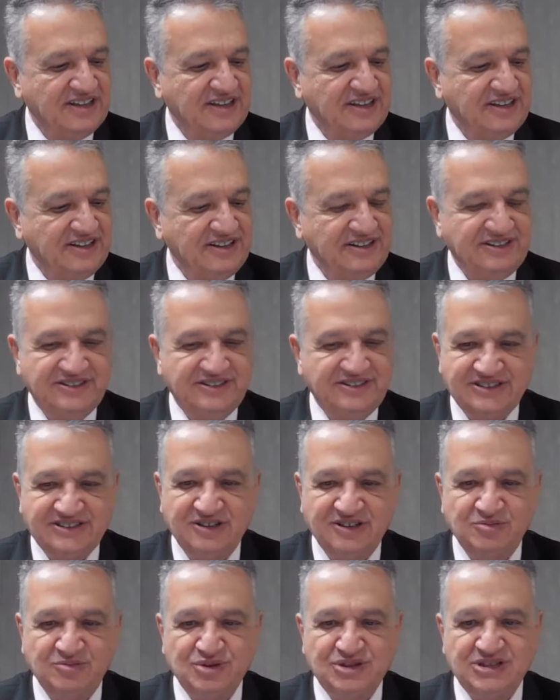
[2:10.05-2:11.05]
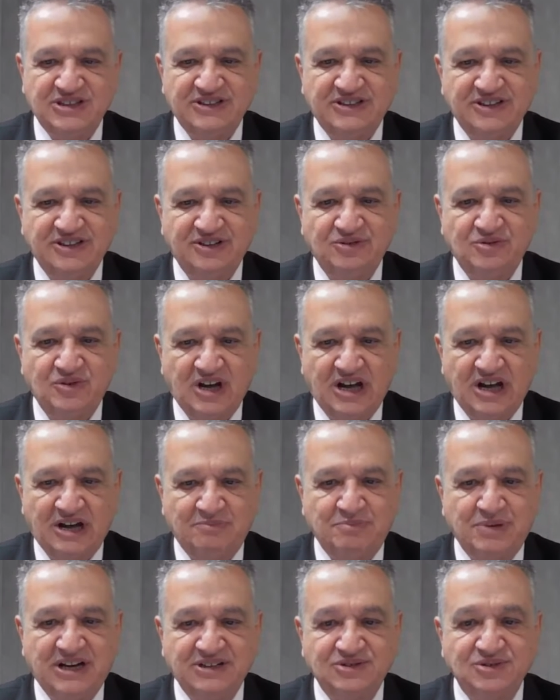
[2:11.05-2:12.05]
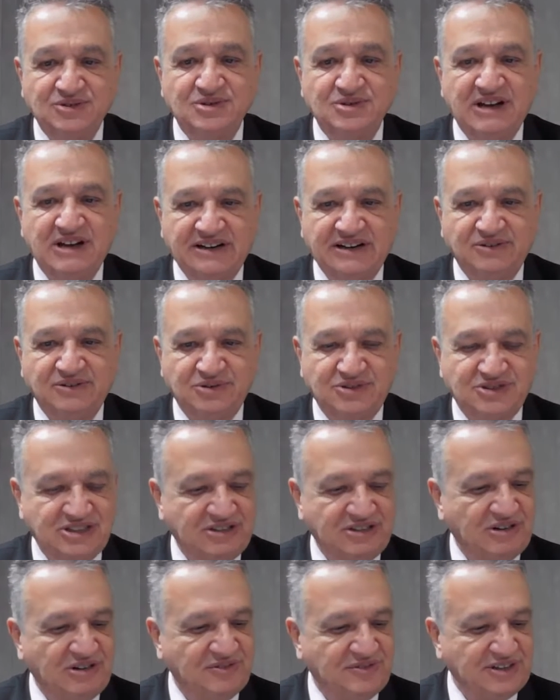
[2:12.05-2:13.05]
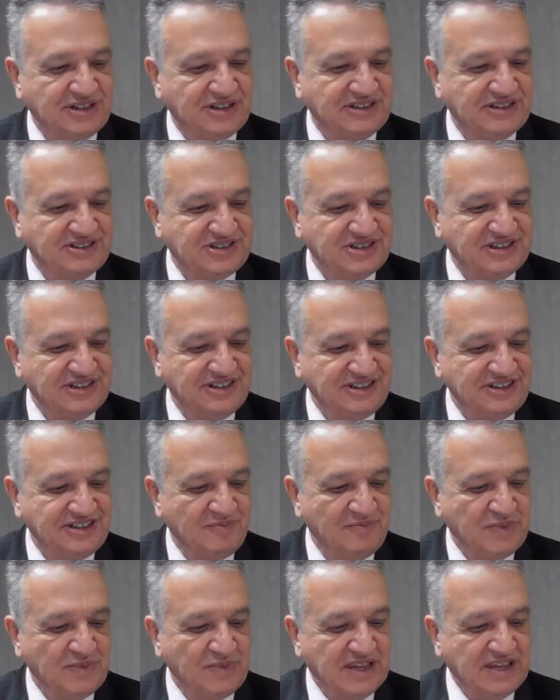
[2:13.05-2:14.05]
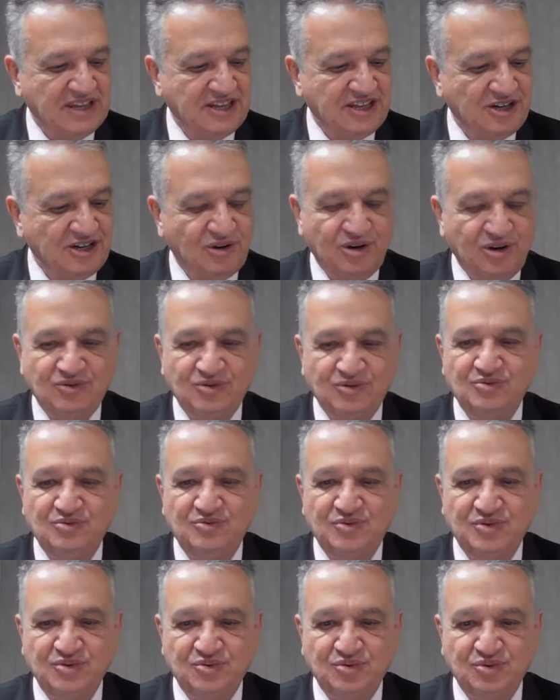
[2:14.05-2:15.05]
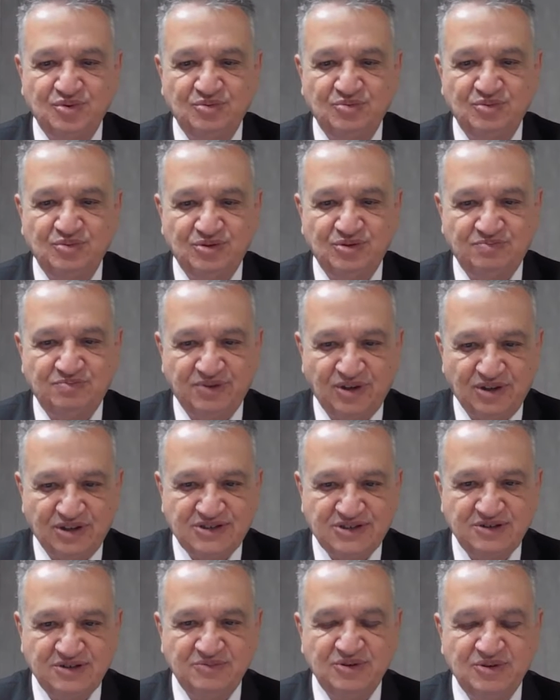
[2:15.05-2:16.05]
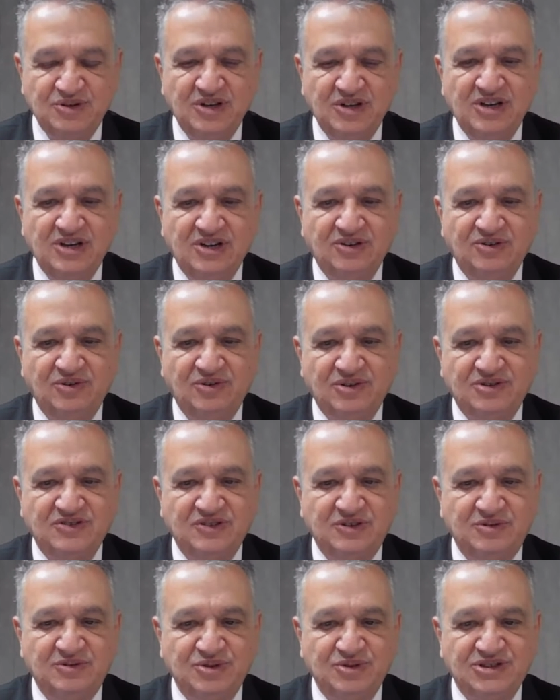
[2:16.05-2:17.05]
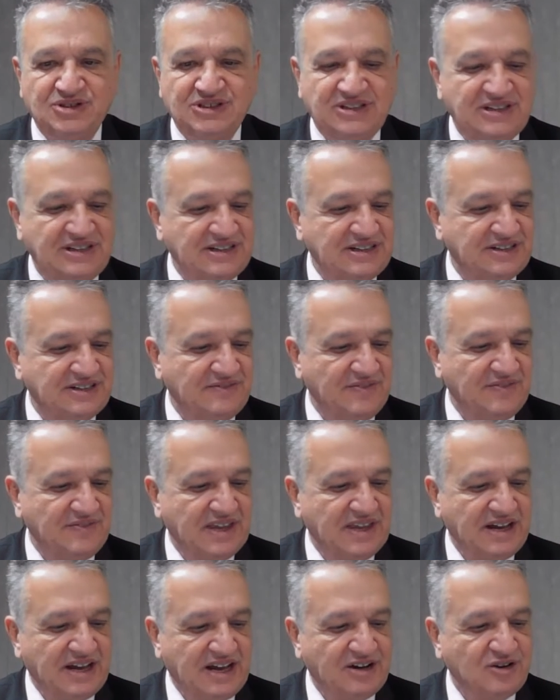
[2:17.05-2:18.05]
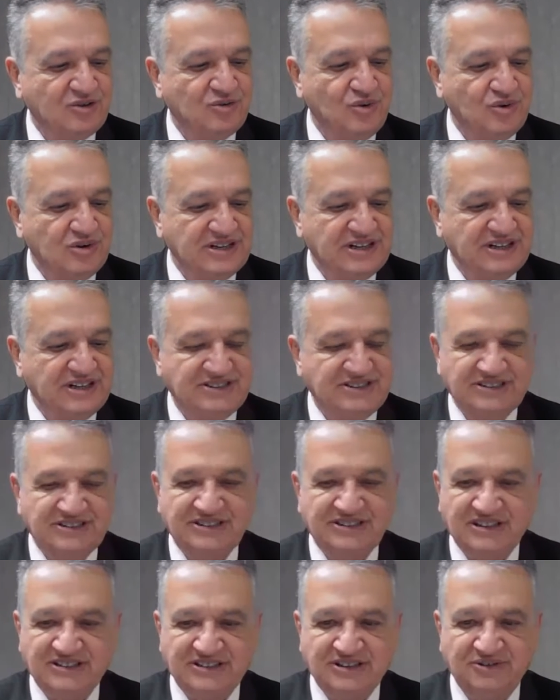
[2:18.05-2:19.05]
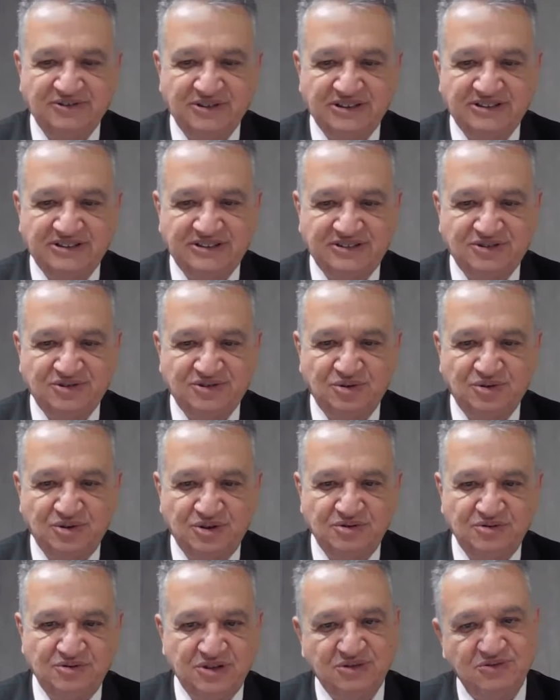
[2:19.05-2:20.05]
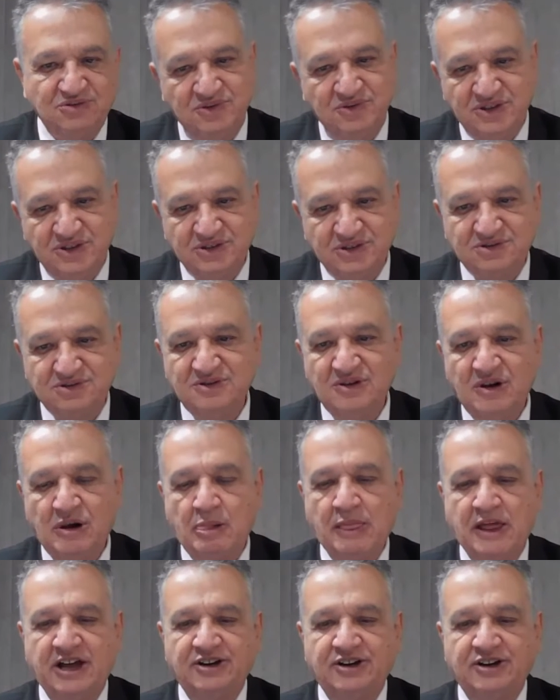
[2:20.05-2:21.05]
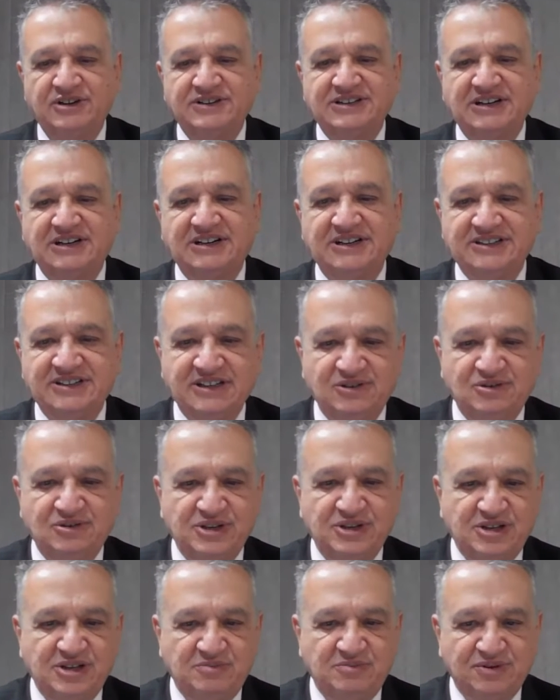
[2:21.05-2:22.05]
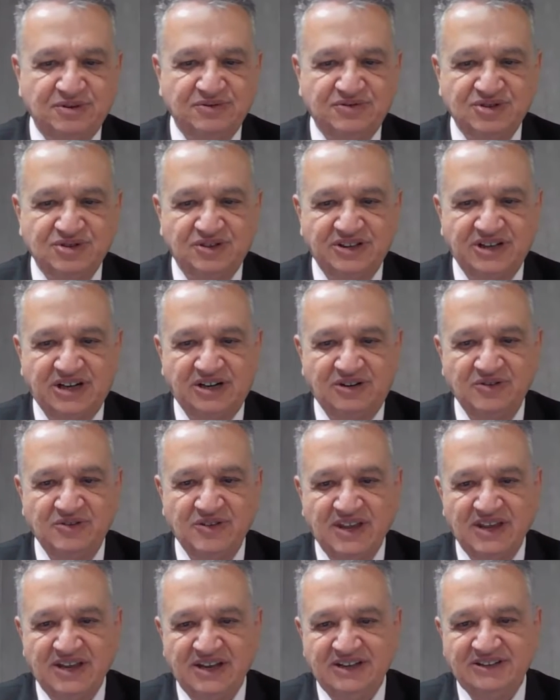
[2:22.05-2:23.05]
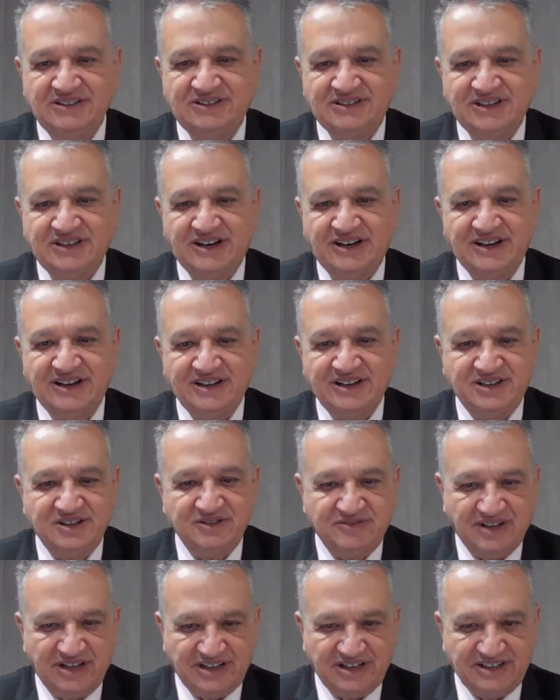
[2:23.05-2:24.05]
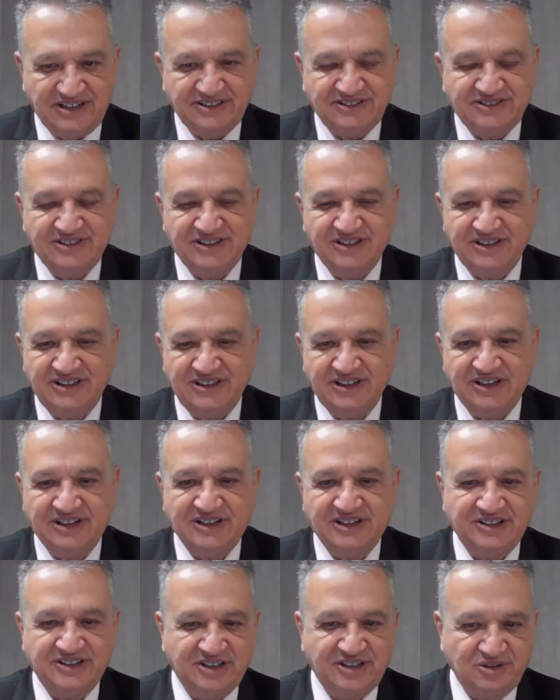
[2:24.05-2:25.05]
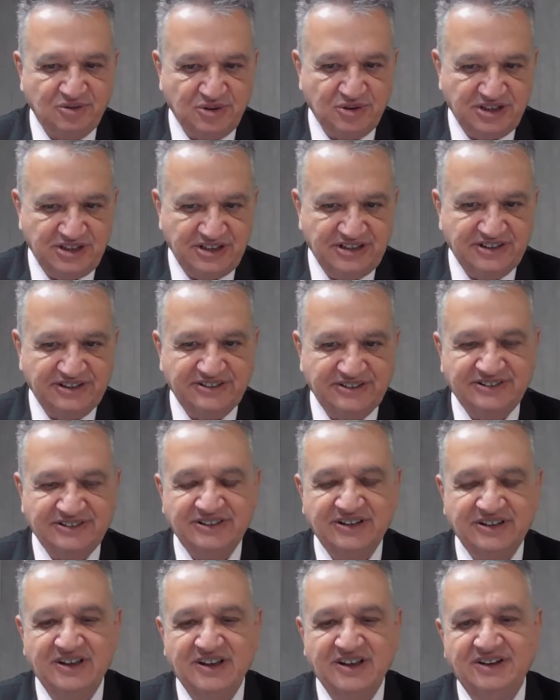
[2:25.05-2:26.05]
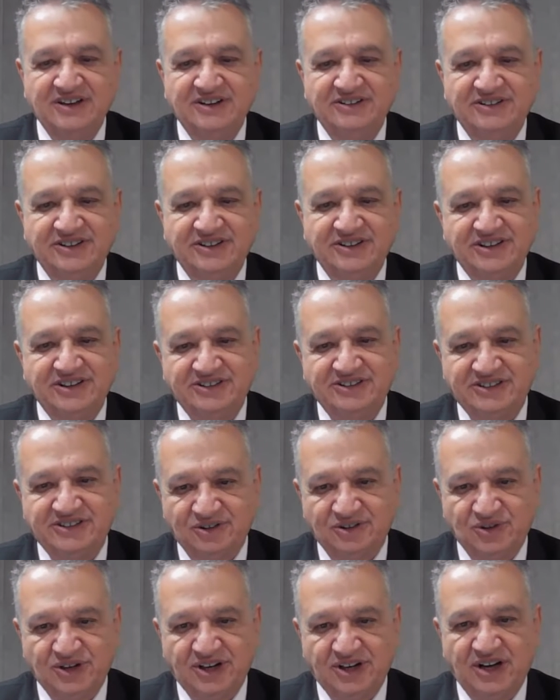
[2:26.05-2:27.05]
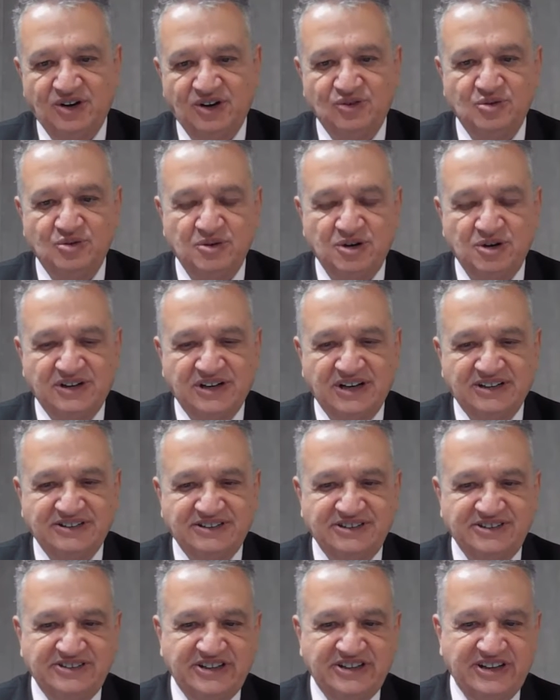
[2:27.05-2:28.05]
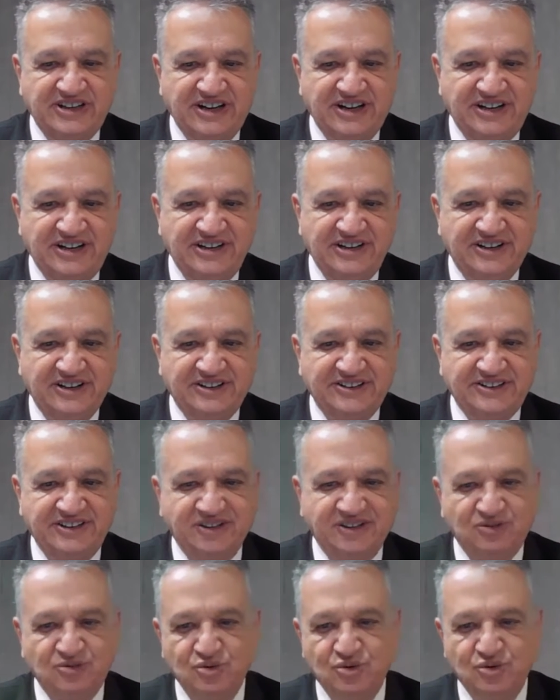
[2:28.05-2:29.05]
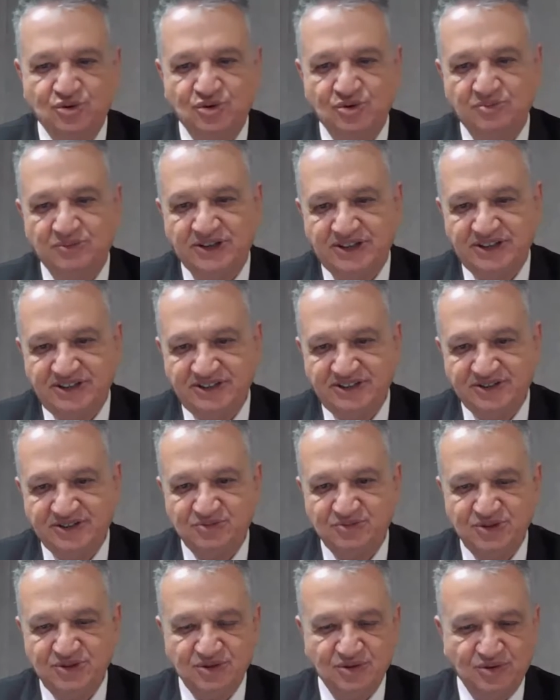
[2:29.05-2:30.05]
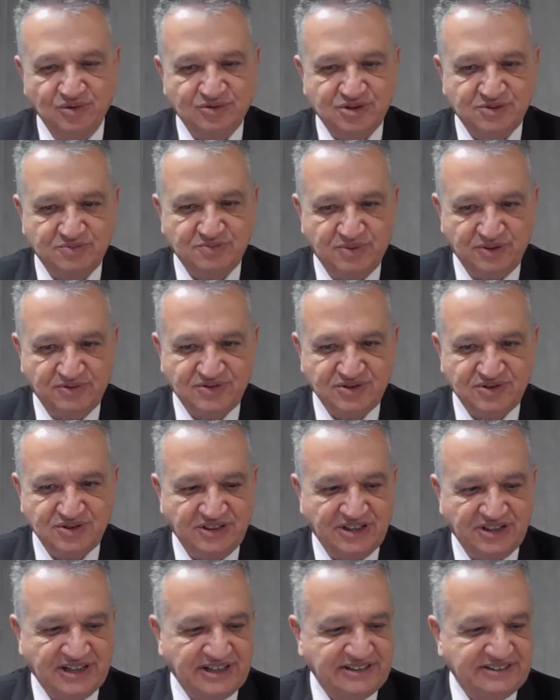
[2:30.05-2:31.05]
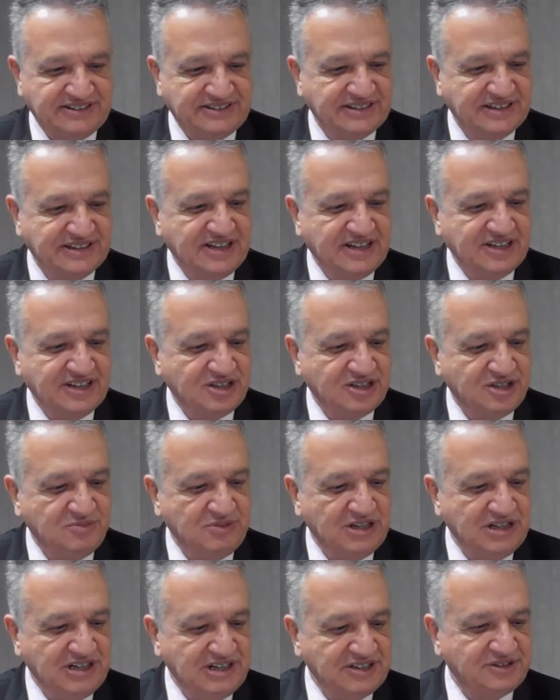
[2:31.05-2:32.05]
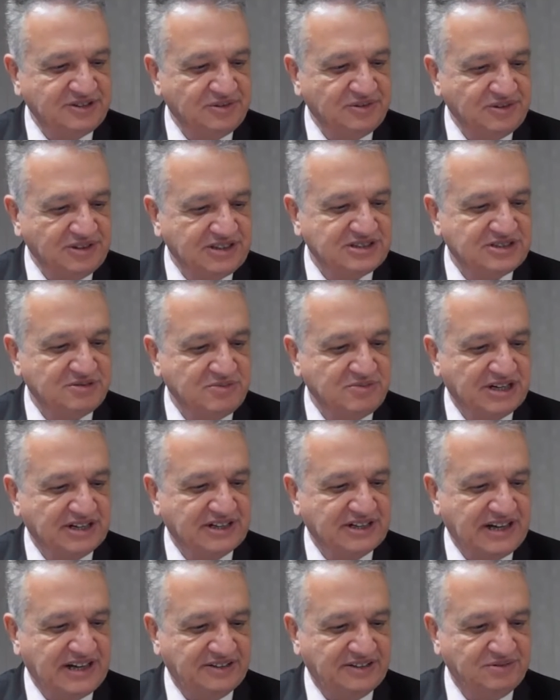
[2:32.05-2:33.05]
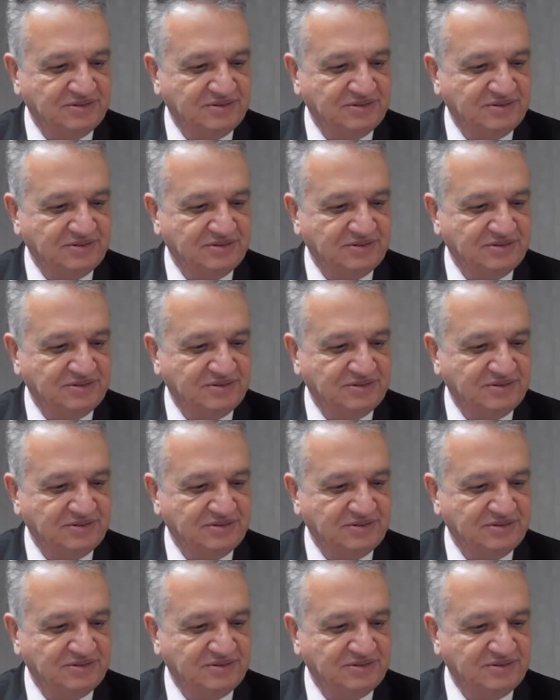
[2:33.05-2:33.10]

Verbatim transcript: e estamos, então, a passos largos, indo à frente aí, e logo num futuro muito próximo, nós vamos ter a concretização desse sonho, e com isso, a nossa categoria profissional estará equivalente aí a categorias de terceiro grau, como é o caso de engenharia, arquitetura, urbanismo e outros profissionais que militam nesse mercado.